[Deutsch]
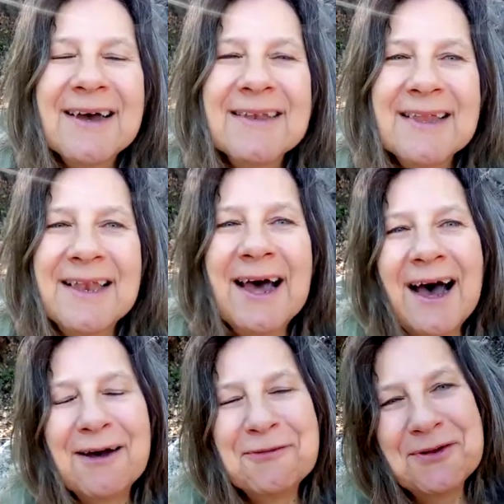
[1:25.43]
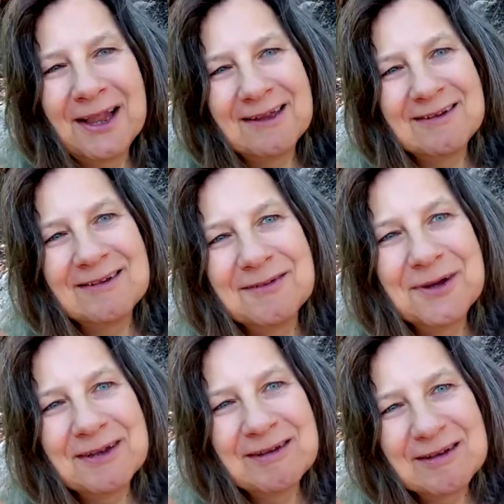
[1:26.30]
danach vielleicht
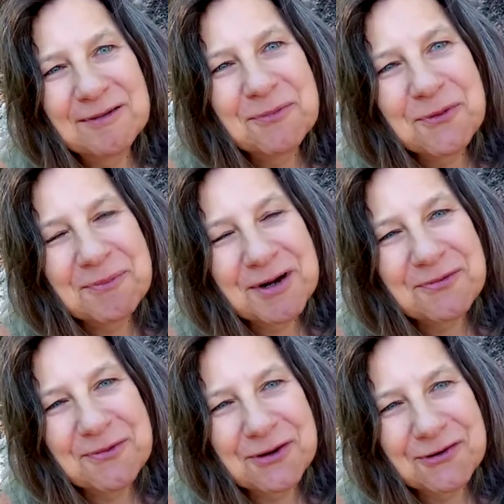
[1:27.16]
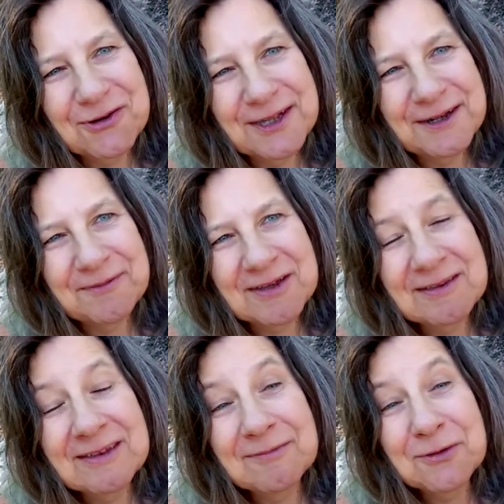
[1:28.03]
werde ich das Buch mal vorstellen,
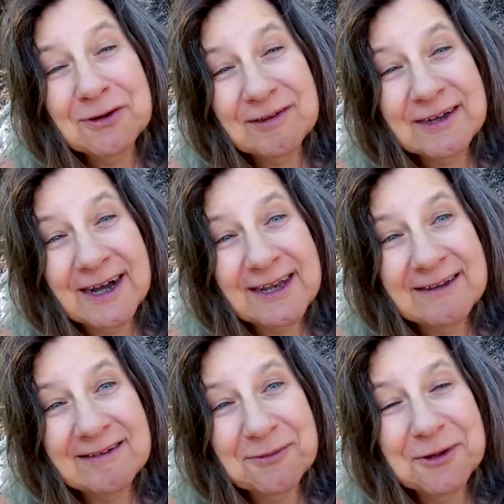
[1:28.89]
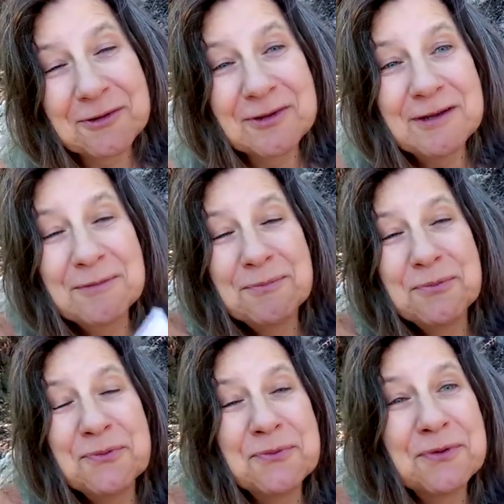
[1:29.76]
was wirklich geil ist. Und aus diesem
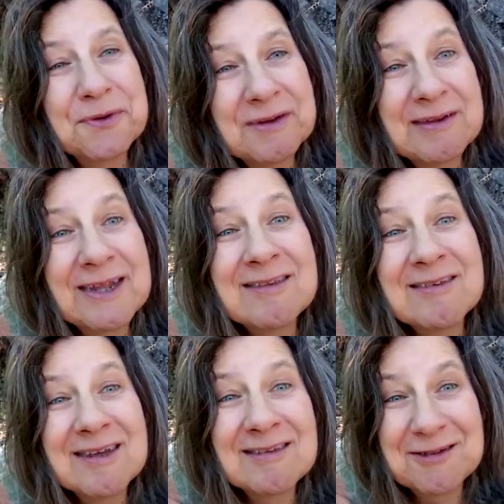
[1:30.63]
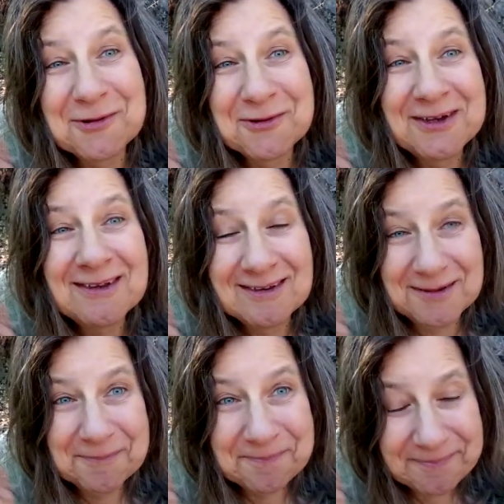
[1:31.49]
Buch, ich nenne es jetzt noch
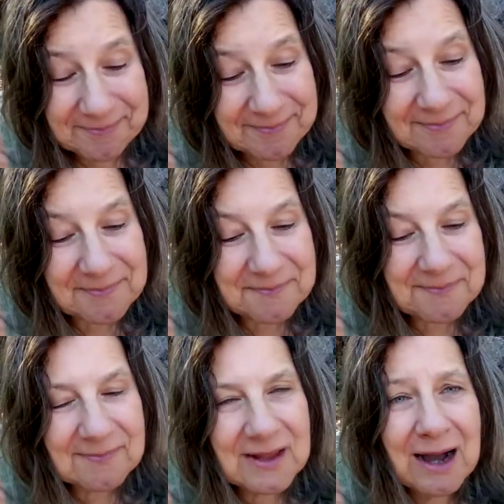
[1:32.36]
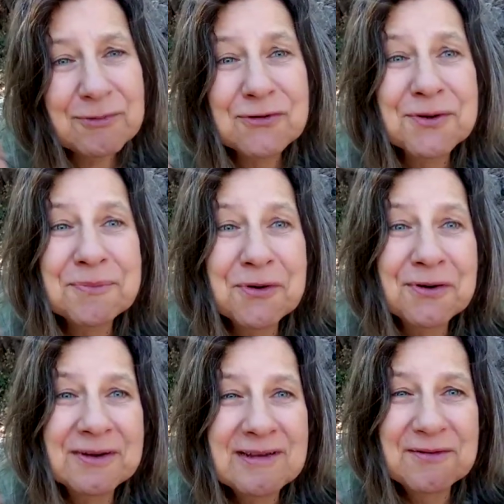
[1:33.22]
nicht, habe ich heute
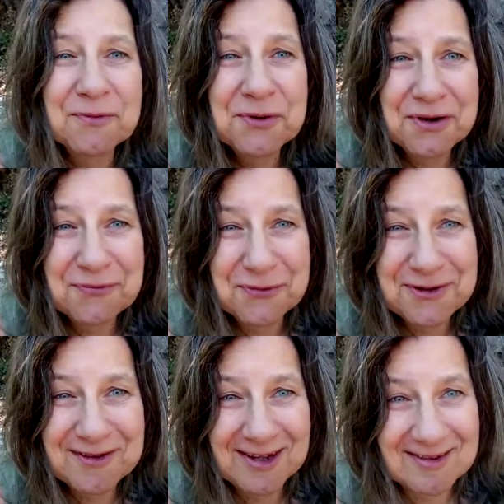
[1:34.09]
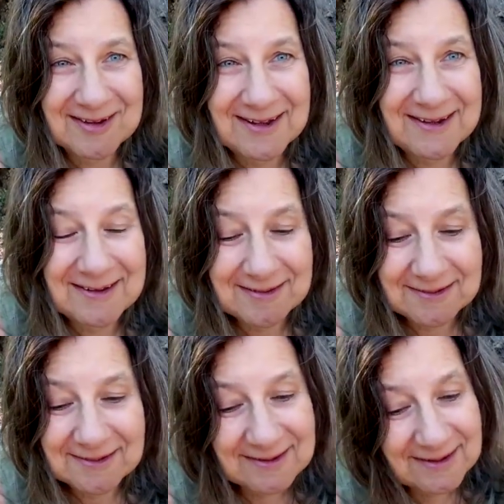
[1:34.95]
Morgen diesen wundervollen Satz gelesen.
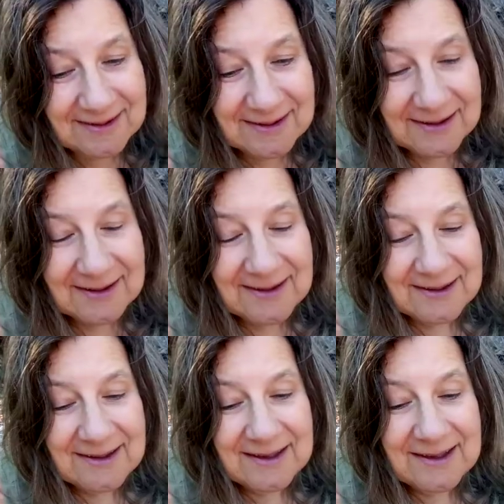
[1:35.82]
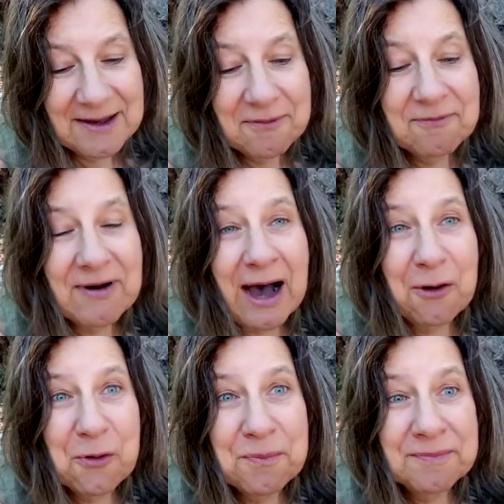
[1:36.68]

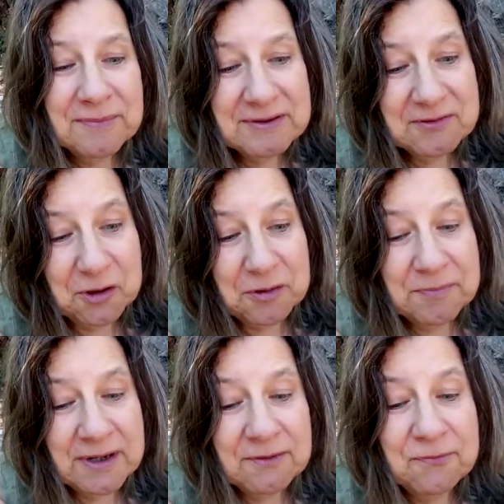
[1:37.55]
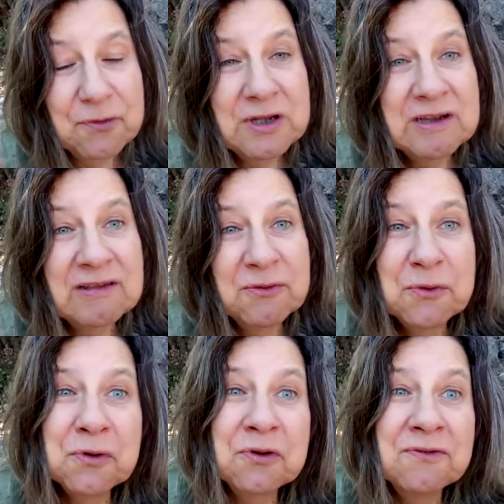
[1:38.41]
Warum soll man für die
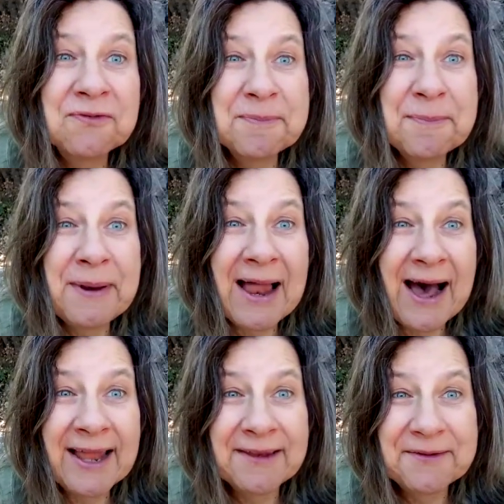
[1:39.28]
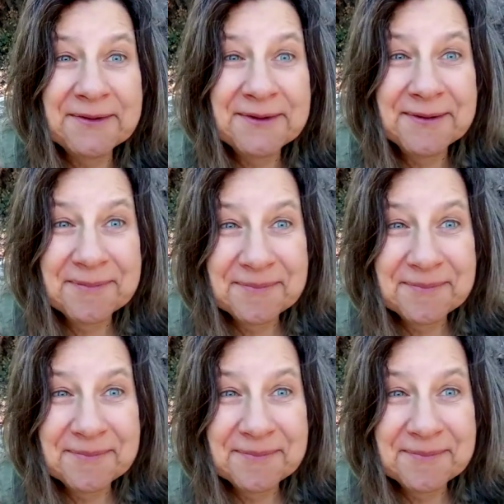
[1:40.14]
Zukunft planen?